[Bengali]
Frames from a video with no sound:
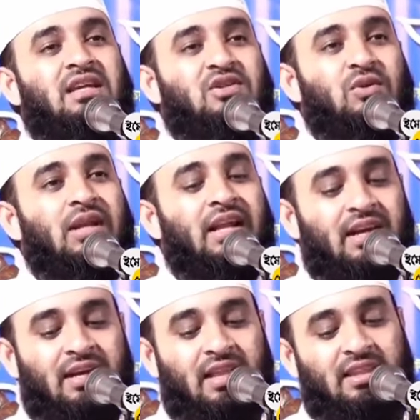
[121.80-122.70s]
মাঝখানে শুইলেন
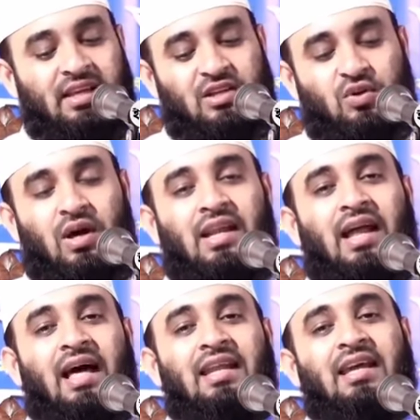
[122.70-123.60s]
ডান দিকে
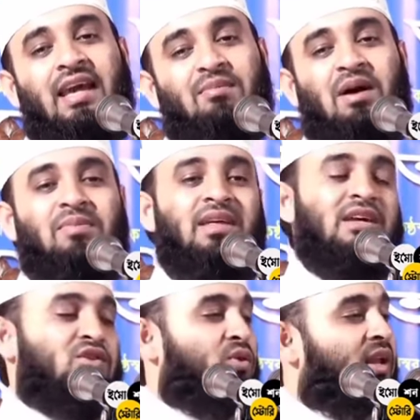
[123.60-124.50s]
শোয়ালেন আলীকে বাম
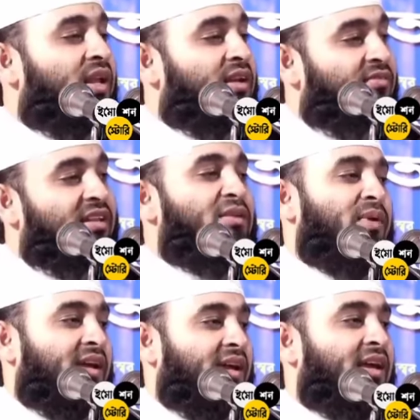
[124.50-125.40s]
দিকে শোয়ালেন
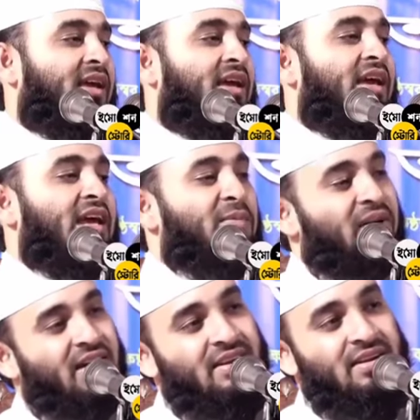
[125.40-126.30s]
ফাতেমাকে
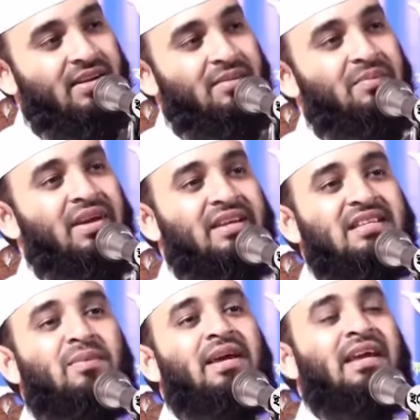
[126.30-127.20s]
এবার
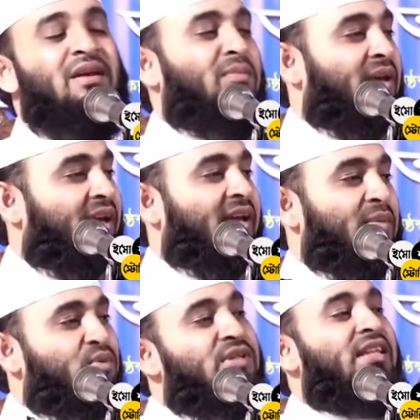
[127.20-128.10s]
মেয়ের জামাইকে আর
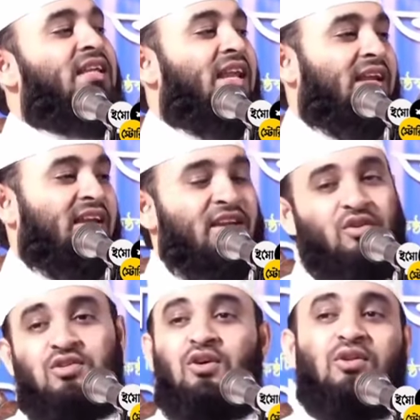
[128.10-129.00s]
মেয়েকে বুঝাতে লাগলেন
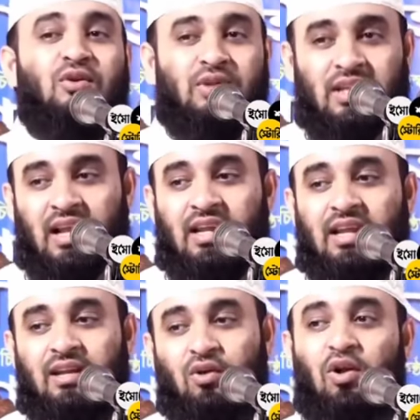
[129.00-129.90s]
নসিহত করতে
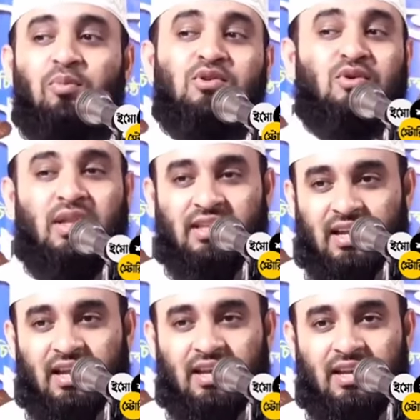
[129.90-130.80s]
লাগলেন গল্প
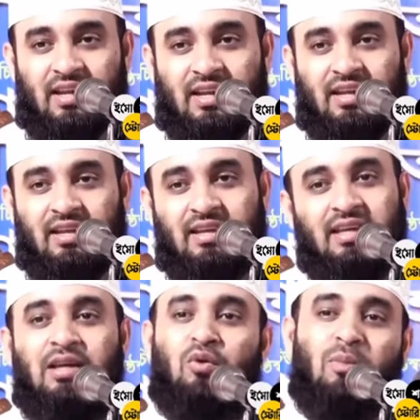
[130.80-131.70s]
শোনাতে লাগলেন
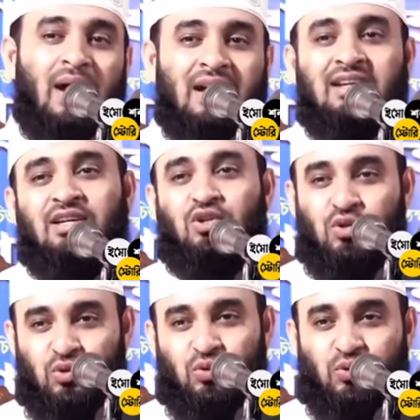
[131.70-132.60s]
কি রোম্যান্টিক
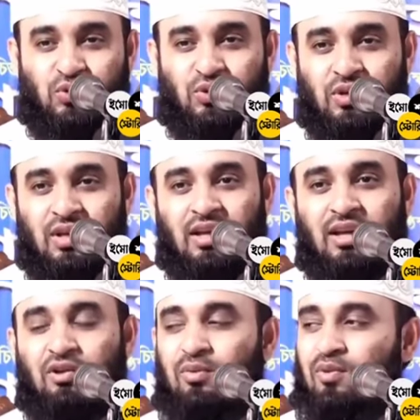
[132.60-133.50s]
শ্বশুর
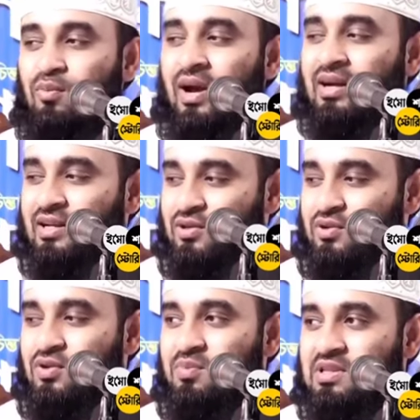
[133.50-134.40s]
এরকম রোম্যান্টিক
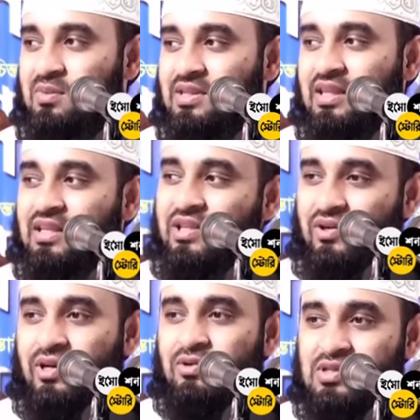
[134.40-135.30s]
শ্বশুর পৃথিবীতে
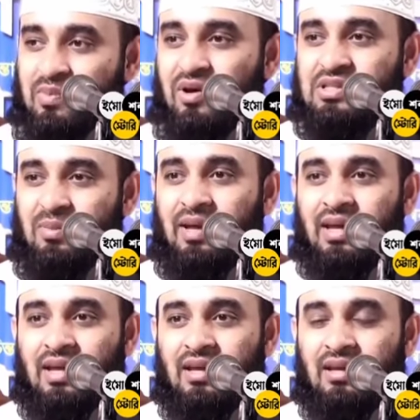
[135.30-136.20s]
দ্বিতীয়টা খুঁজে পাওয়া যাবে
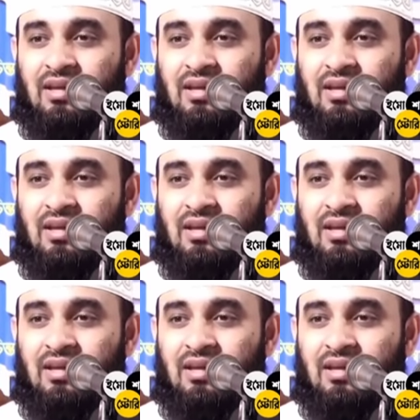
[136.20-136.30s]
